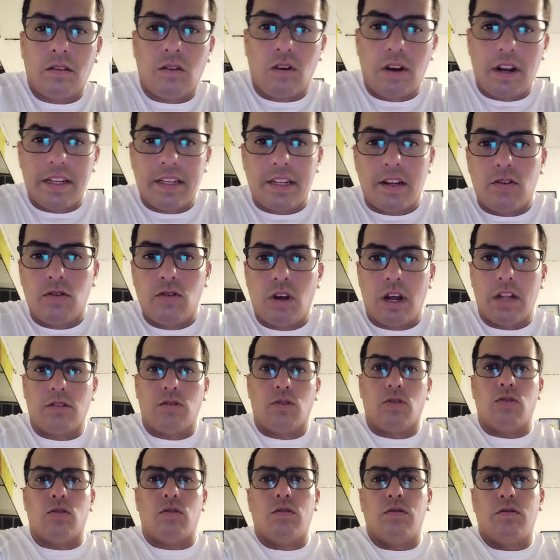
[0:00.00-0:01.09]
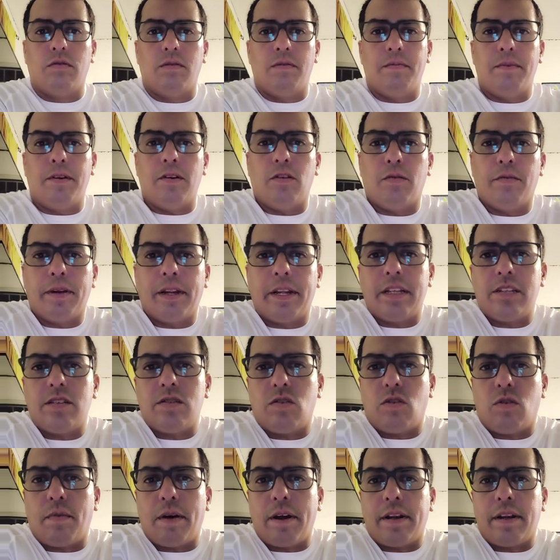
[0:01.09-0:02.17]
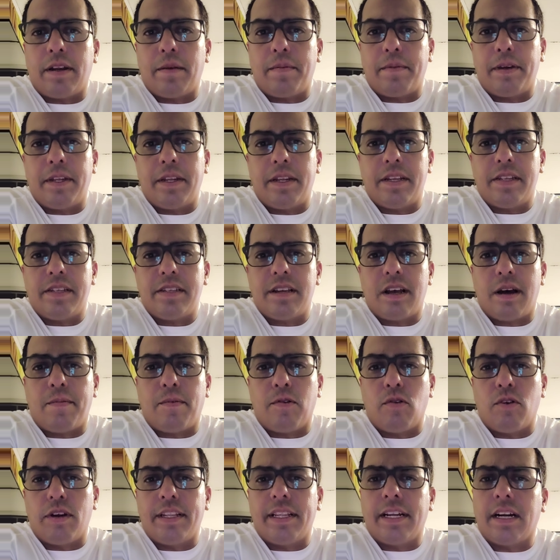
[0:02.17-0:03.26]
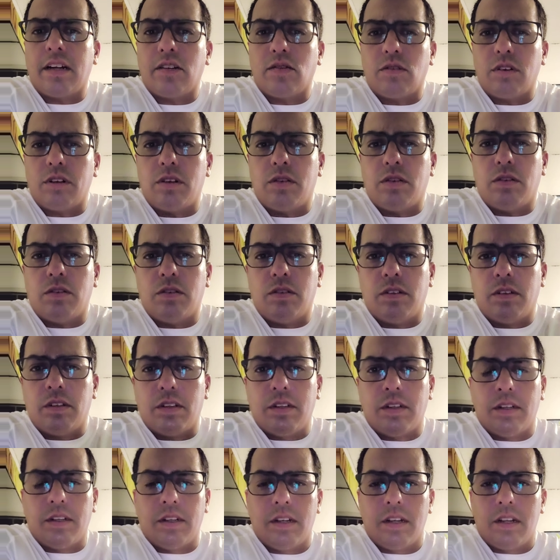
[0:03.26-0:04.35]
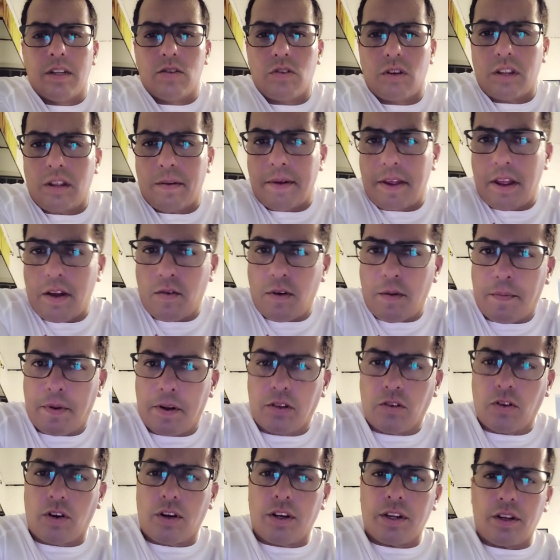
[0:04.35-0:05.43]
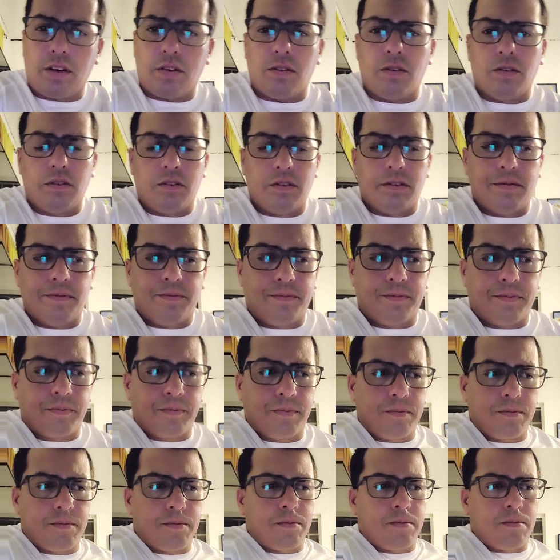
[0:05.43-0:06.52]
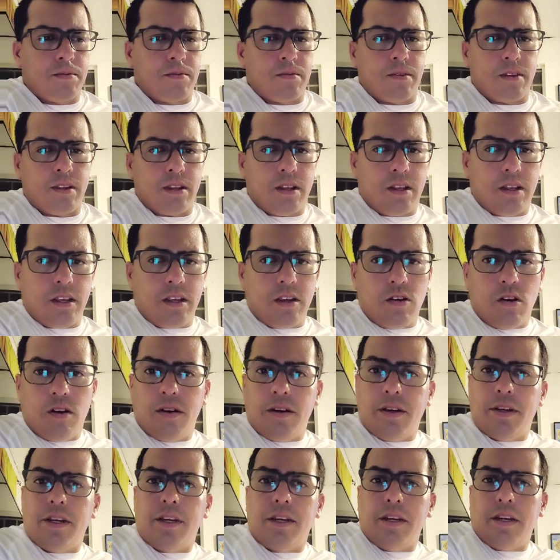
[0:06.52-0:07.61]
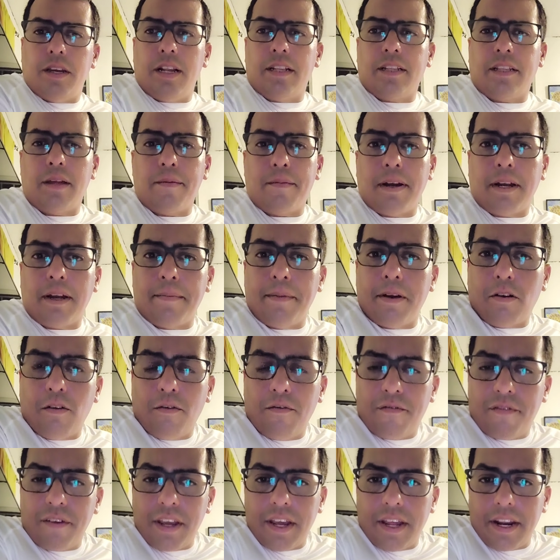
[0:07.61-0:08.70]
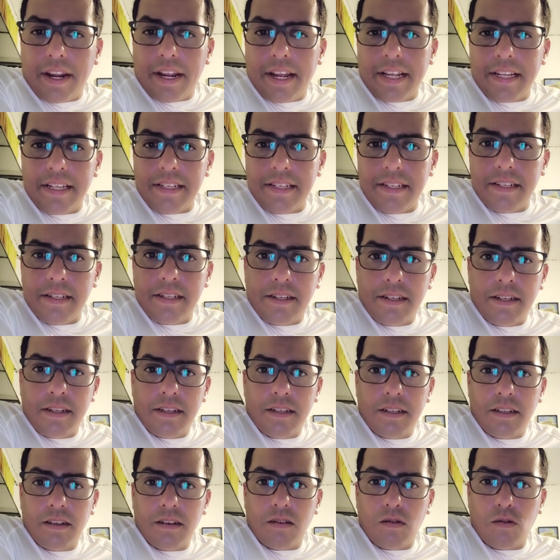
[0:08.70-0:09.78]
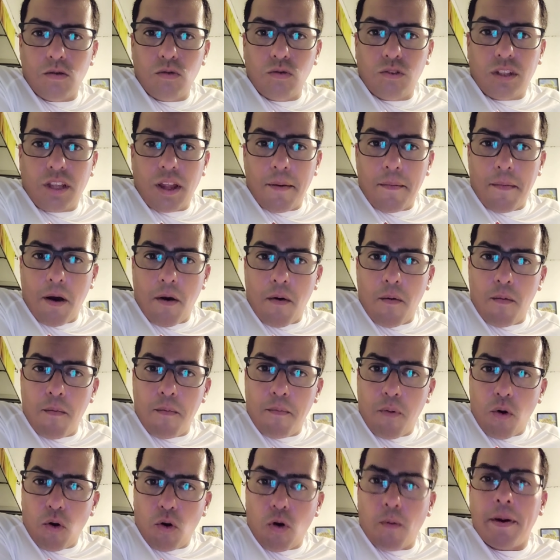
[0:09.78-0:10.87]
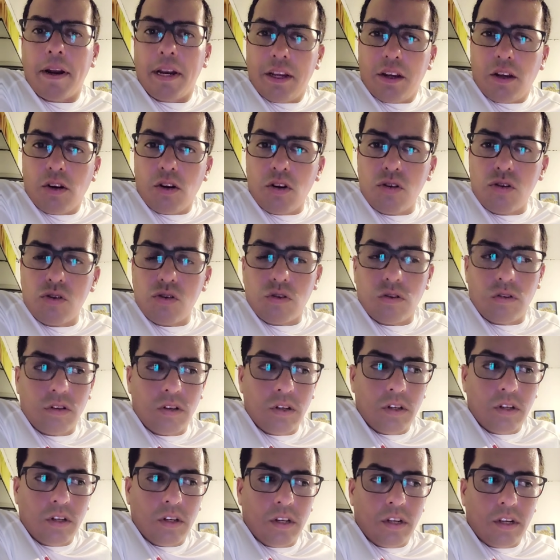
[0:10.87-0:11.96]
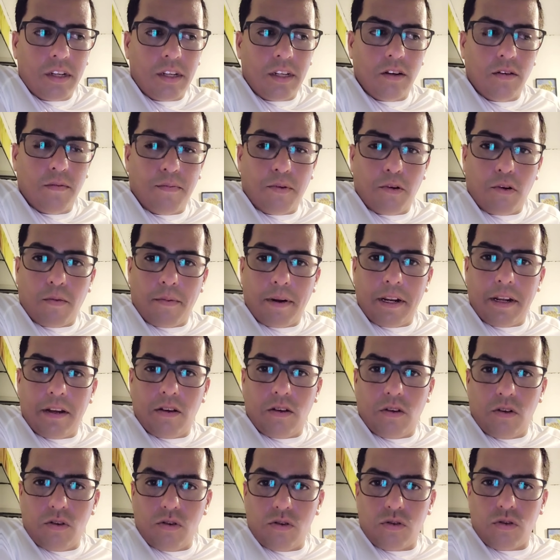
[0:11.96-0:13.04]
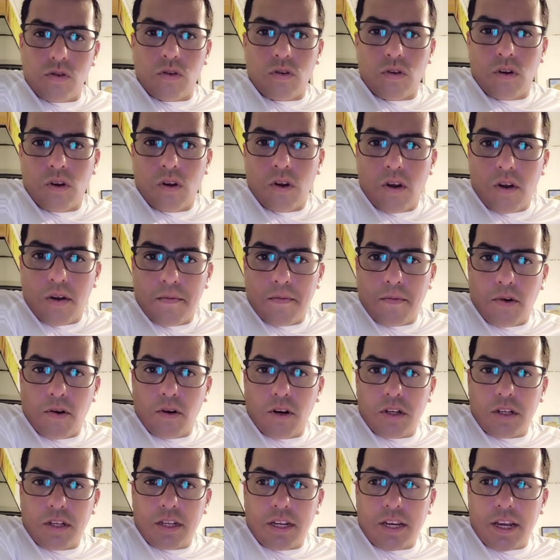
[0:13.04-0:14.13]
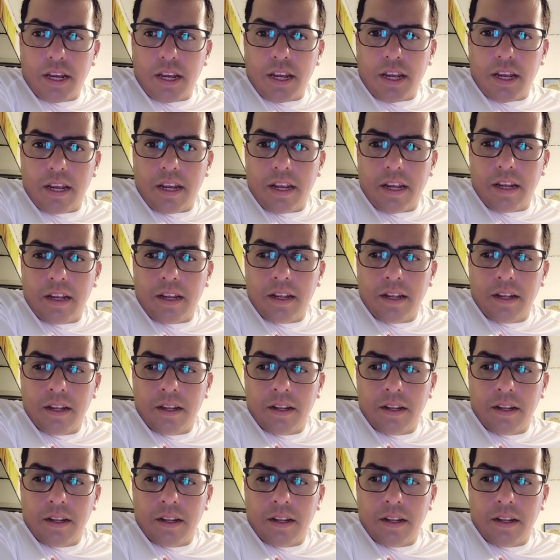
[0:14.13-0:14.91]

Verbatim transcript: Hola, saludos a todos. Mi nombre es Omar Ramírez, apologeta católico. Soy de Mayagüez, Puerto Rico. Y hoy el tema que me confiere es un tema un poco peligroso. Y es un poco peligroso porque